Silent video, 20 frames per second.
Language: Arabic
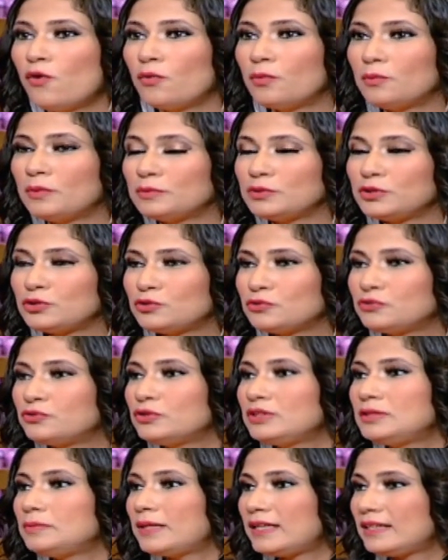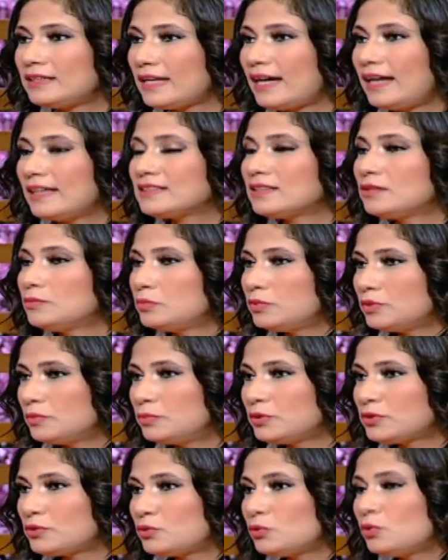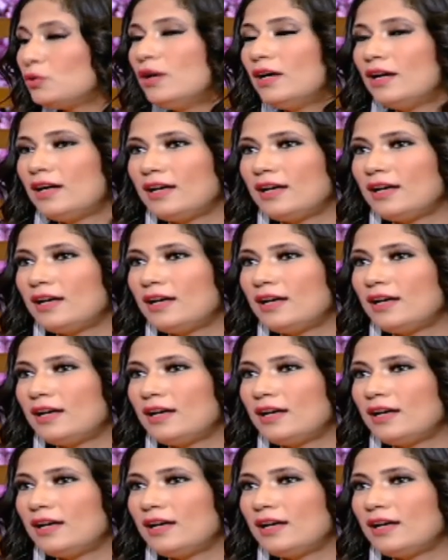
وما بيشوفوني بقيت احسن بيتبسطوا